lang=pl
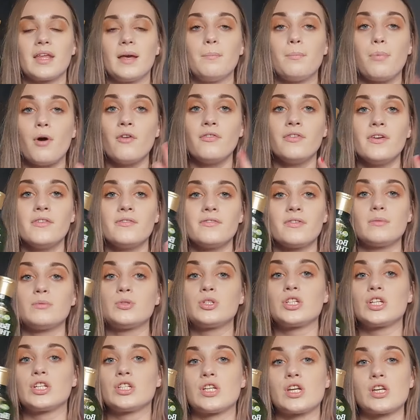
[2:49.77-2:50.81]
powiem Wam
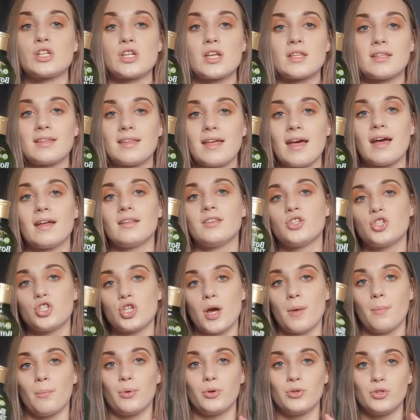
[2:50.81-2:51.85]
szczerze, że ten
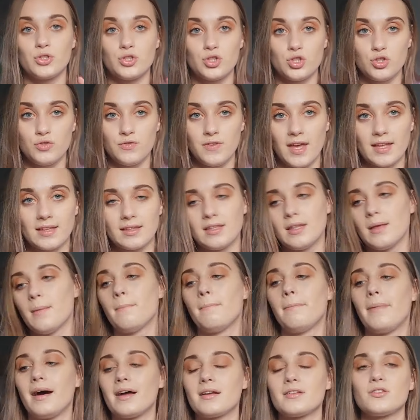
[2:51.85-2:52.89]
szampon jest świetny,
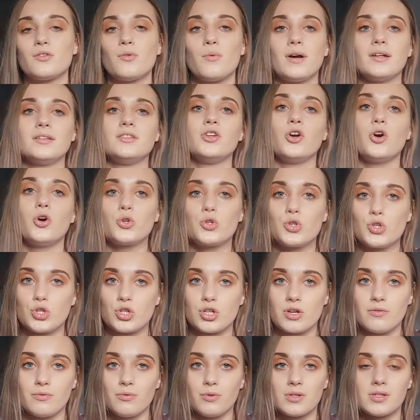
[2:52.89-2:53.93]
bardzo ładnie
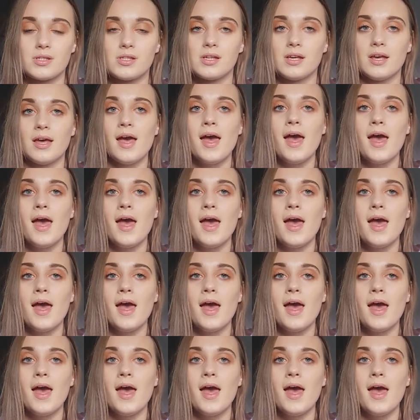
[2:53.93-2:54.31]
oczyszcza włosy.